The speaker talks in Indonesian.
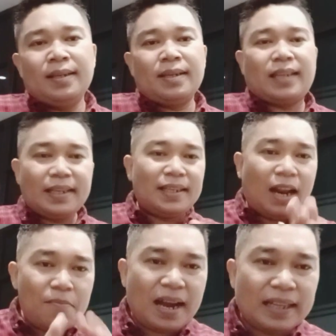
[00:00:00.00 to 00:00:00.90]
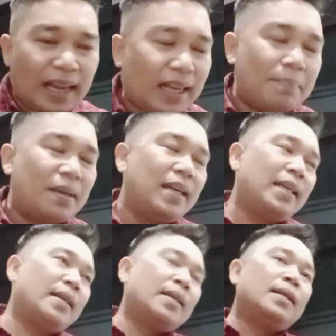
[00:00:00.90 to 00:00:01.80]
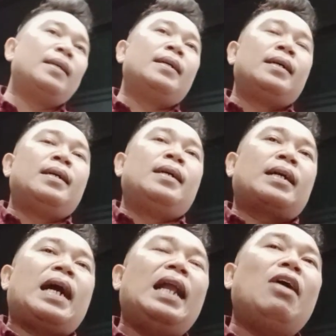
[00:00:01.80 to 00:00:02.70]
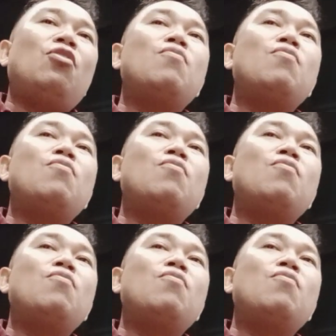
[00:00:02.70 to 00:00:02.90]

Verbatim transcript: Saya selalu mengatakan begini, kalau